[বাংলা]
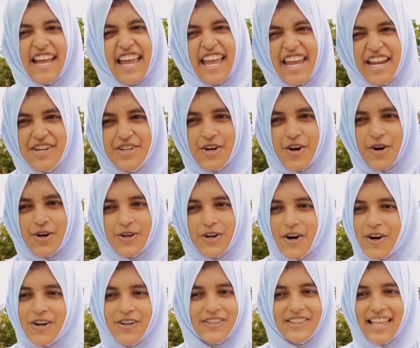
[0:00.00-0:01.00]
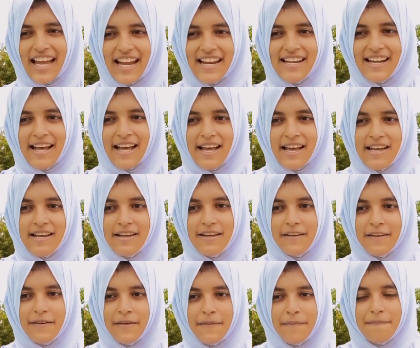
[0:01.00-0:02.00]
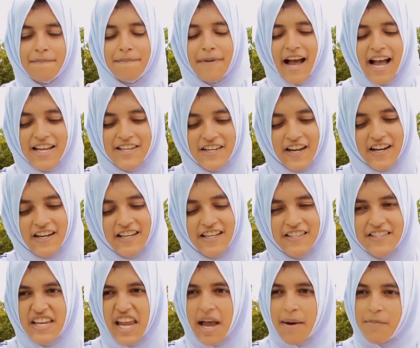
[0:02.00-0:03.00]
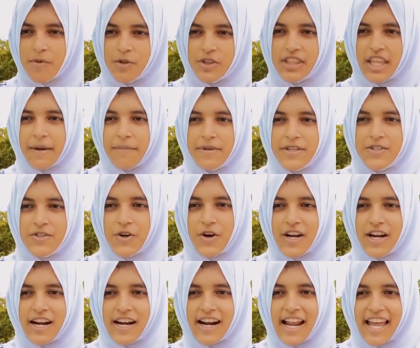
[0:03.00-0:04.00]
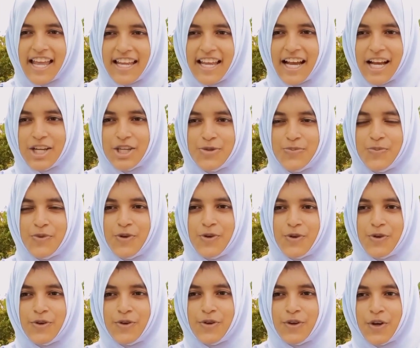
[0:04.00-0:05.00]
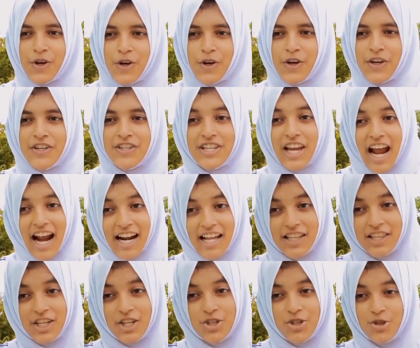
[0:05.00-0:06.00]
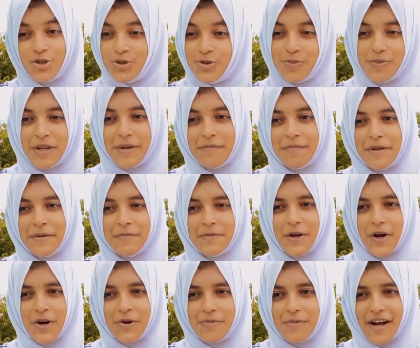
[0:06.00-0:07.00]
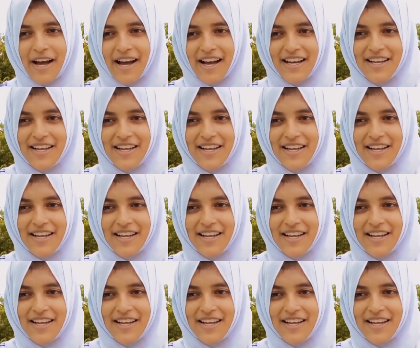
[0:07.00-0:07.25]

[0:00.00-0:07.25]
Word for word: ইগনোর করো তাই না বাসার নিচে এমন তাবিজ করে রাইখা আসমু সারাদিন শুধু মিম মিম করবা